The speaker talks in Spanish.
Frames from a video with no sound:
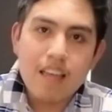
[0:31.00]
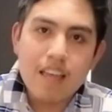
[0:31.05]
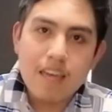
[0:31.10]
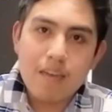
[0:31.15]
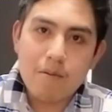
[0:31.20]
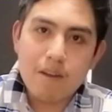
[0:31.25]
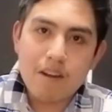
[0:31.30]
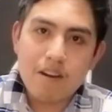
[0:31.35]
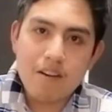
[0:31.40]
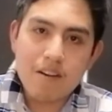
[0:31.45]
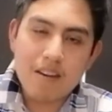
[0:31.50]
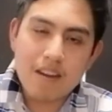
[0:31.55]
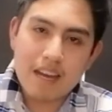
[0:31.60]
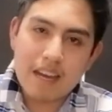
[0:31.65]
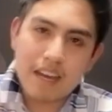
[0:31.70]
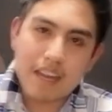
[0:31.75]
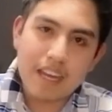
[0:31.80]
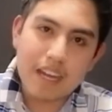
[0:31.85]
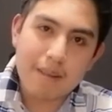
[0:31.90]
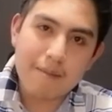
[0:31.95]
Y bueno,
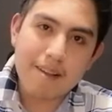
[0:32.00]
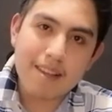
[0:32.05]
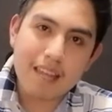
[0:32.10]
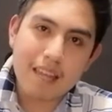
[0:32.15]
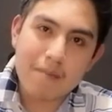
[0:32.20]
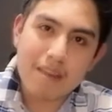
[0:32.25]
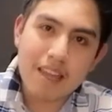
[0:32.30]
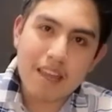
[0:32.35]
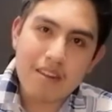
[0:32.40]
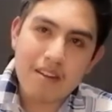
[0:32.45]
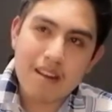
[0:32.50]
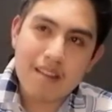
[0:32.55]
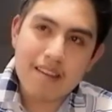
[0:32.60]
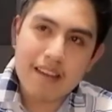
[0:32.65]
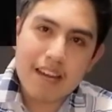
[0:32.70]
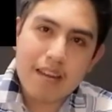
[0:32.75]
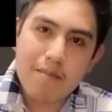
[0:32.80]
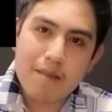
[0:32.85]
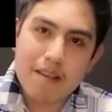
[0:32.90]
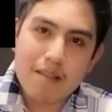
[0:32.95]
aquí a la mitad de mi dedo les
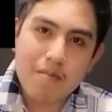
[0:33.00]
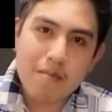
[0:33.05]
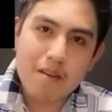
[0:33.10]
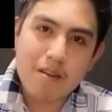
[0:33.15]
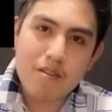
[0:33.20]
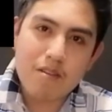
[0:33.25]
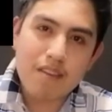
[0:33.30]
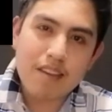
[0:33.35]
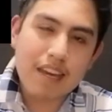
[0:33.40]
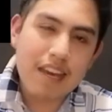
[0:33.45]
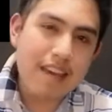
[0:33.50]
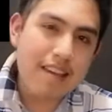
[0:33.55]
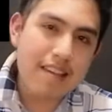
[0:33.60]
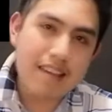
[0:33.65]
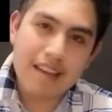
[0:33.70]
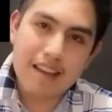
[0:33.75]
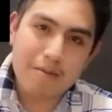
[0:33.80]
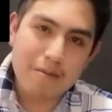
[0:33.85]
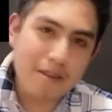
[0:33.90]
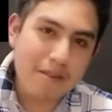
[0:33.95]
dejaré más o menos qué es
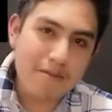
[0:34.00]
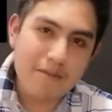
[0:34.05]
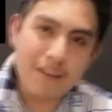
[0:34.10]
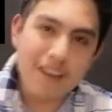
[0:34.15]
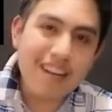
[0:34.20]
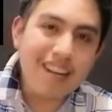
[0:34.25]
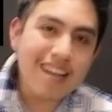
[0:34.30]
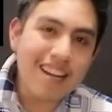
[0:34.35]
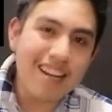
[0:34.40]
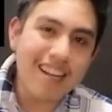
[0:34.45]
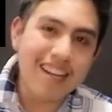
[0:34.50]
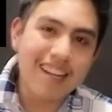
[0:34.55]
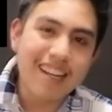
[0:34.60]
el buen fin.